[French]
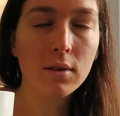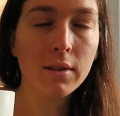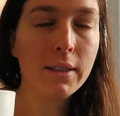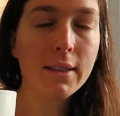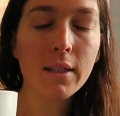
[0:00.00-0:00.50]

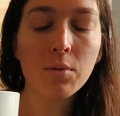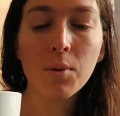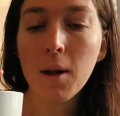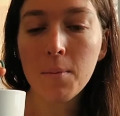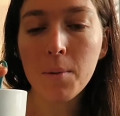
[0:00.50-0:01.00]
c'est
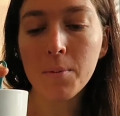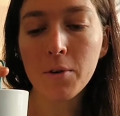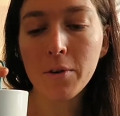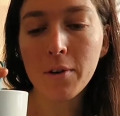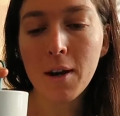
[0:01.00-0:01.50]
exactement la même,
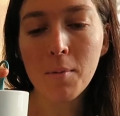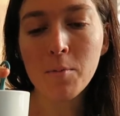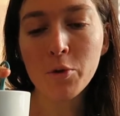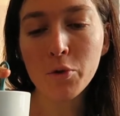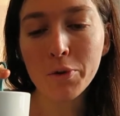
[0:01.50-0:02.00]
euh, la
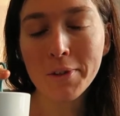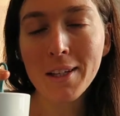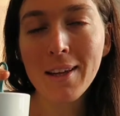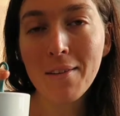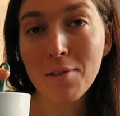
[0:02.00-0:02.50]
même chose. Donc
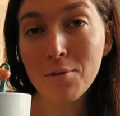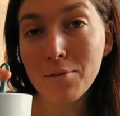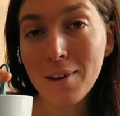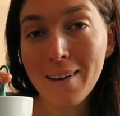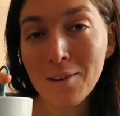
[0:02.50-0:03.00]
si le café vous
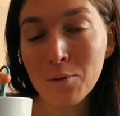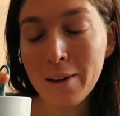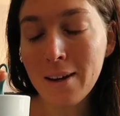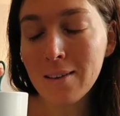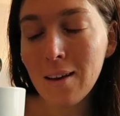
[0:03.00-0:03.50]
fait aller aux
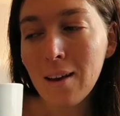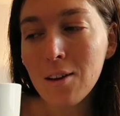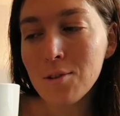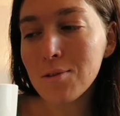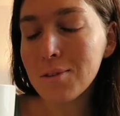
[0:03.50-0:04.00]
toilettes,
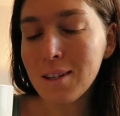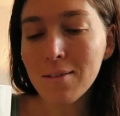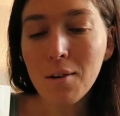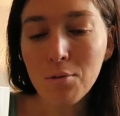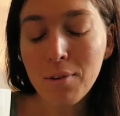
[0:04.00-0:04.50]
ce thé
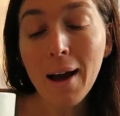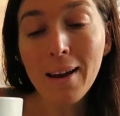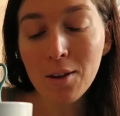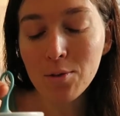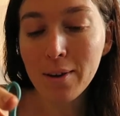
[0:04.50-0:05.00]
va vous faire
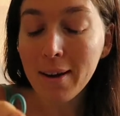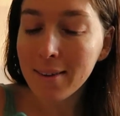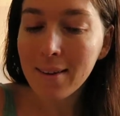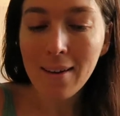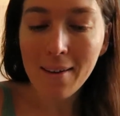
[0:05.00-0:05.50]
aller aux
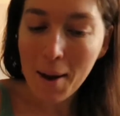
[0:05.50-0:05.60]
toilettes.